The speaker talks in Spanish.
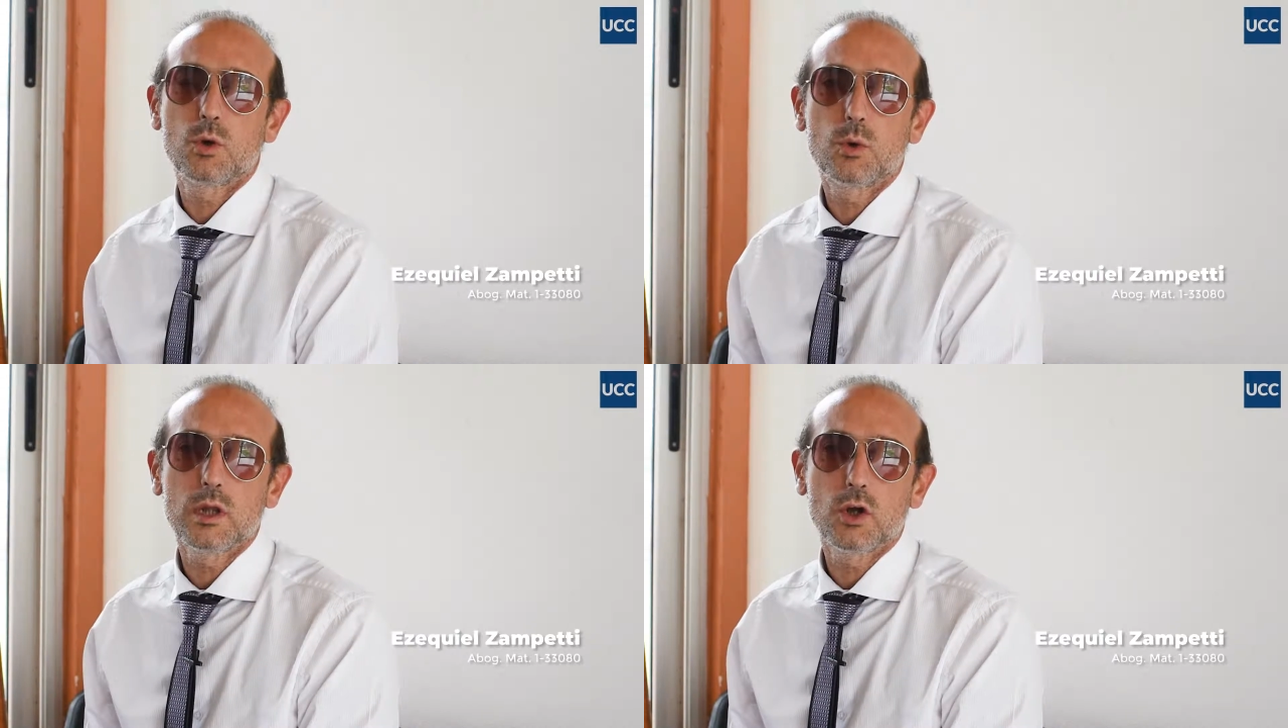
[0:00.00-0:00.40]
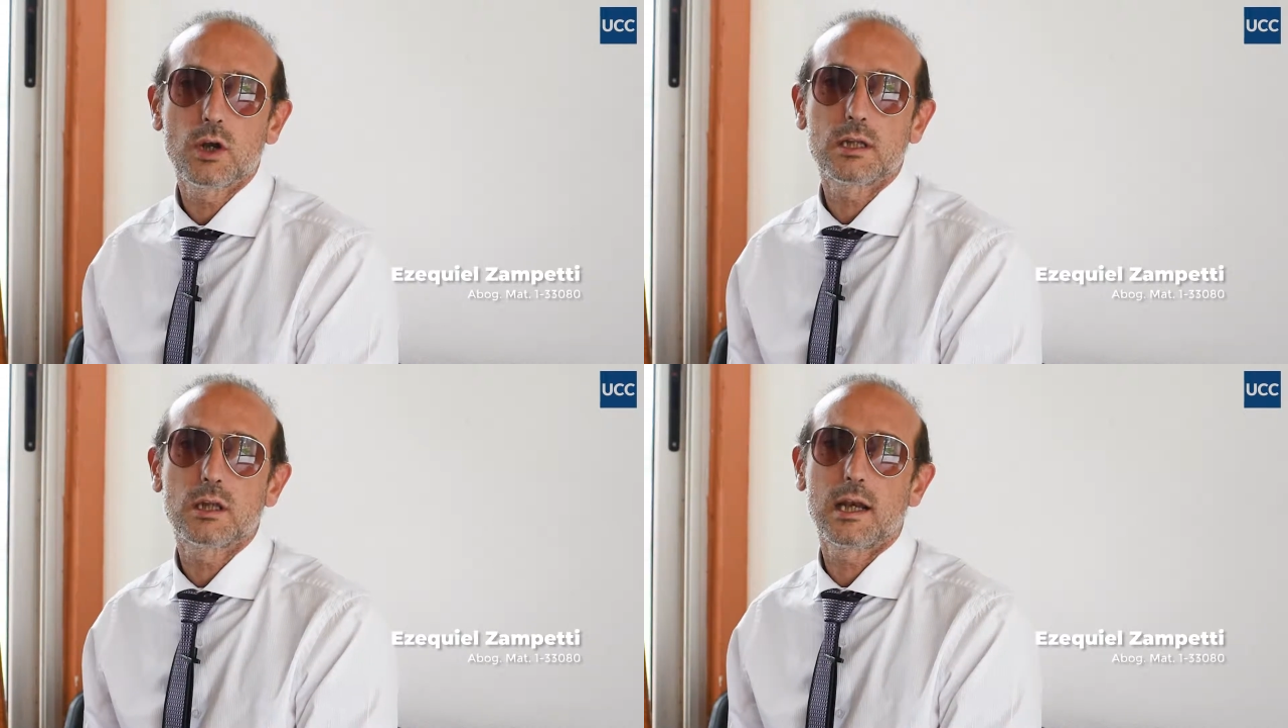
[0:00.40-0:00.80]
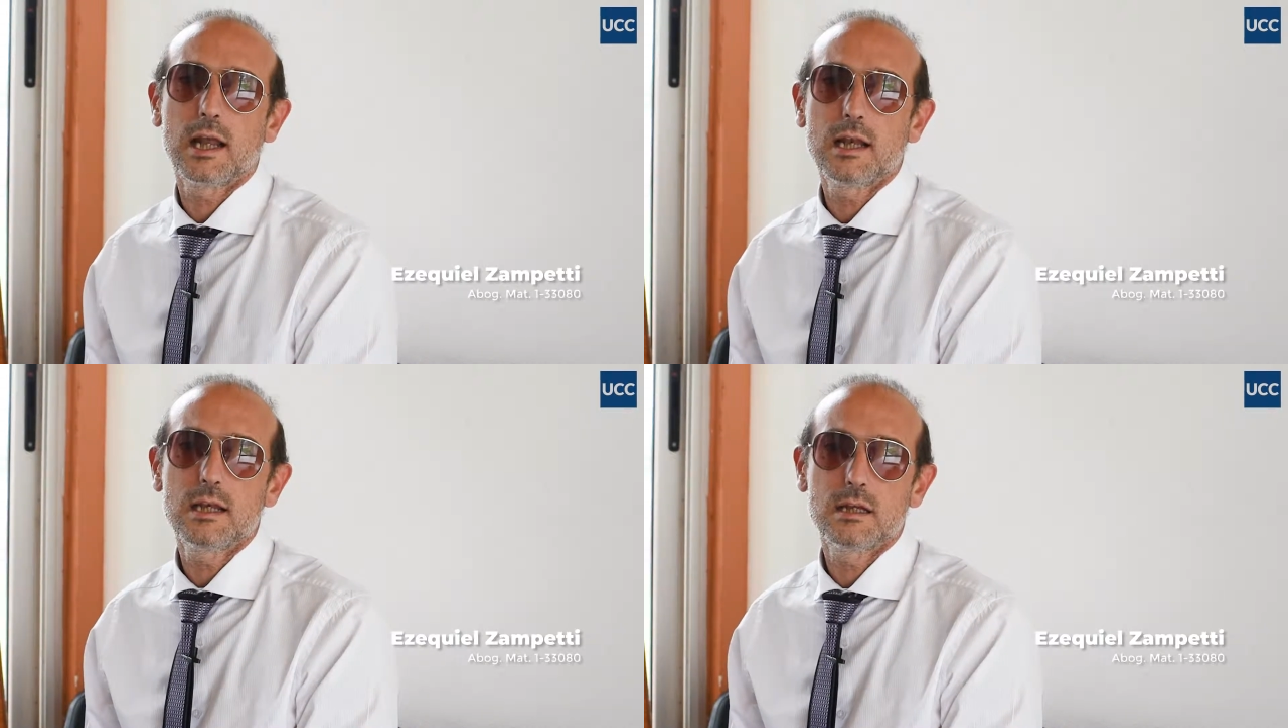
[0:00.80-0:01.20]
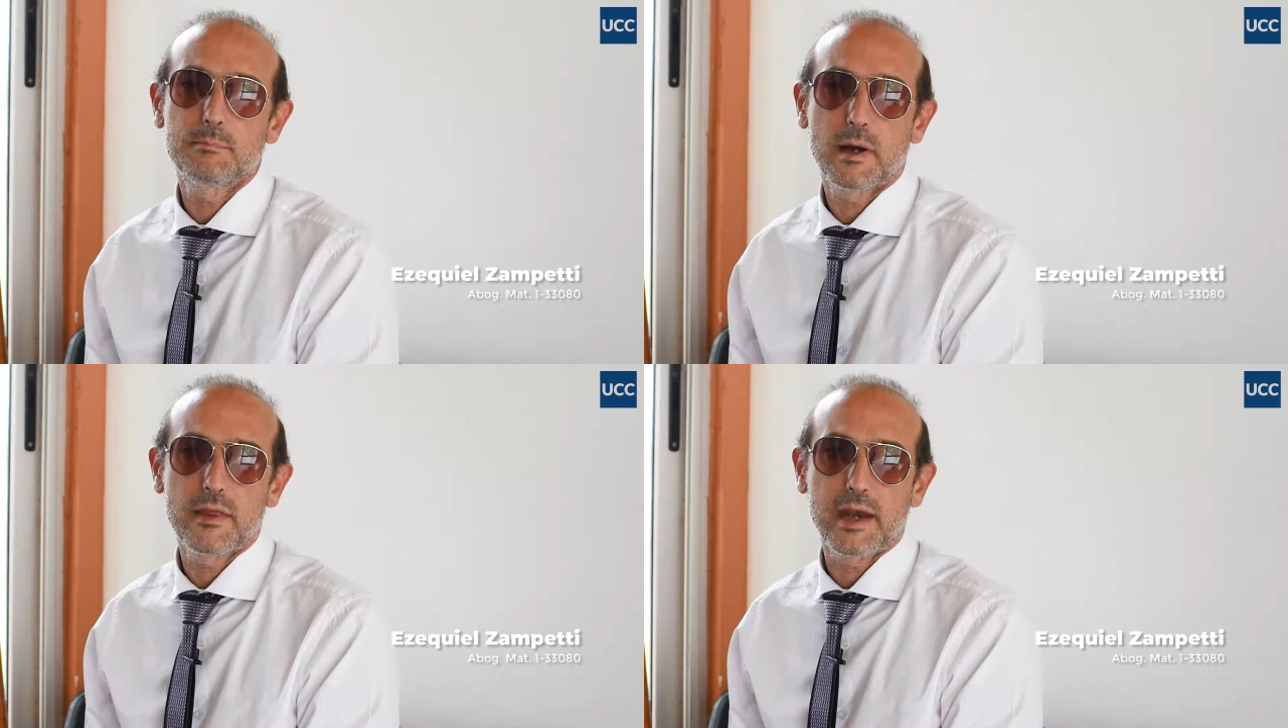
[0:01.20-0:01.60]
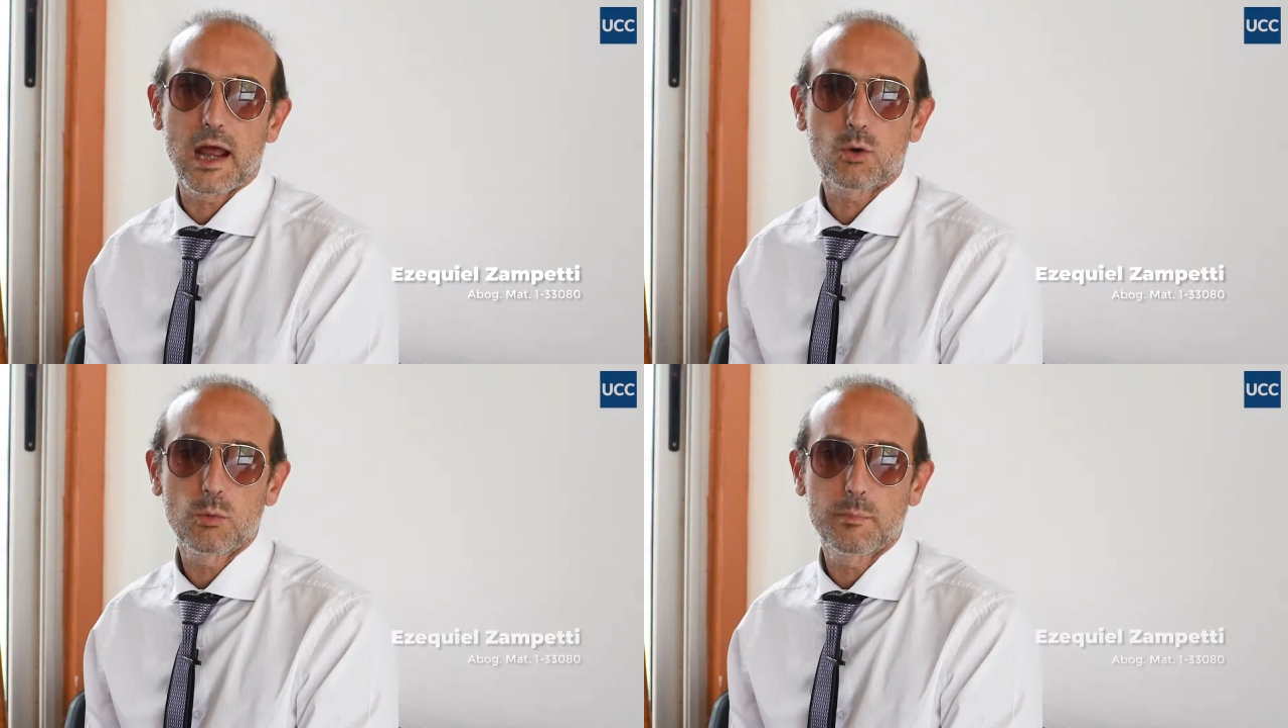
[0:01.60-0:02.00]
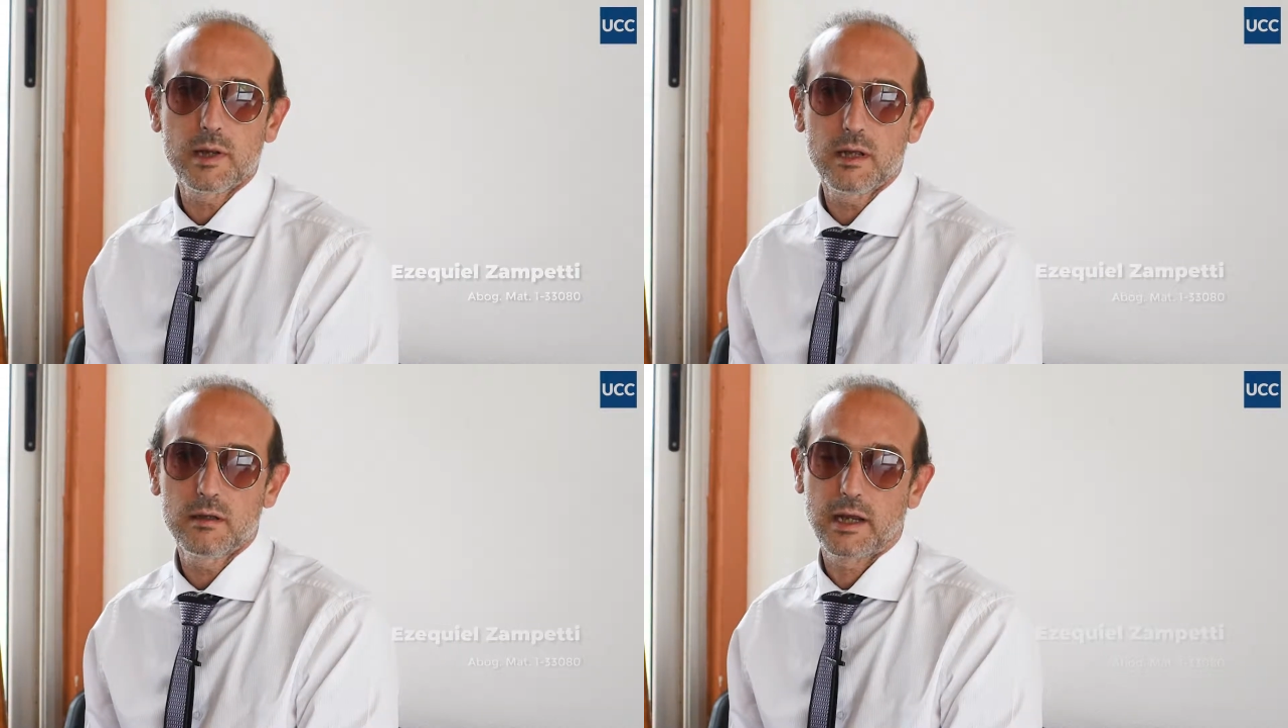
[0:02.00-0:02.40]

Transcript: Jurídico Notarial padre Arrupe,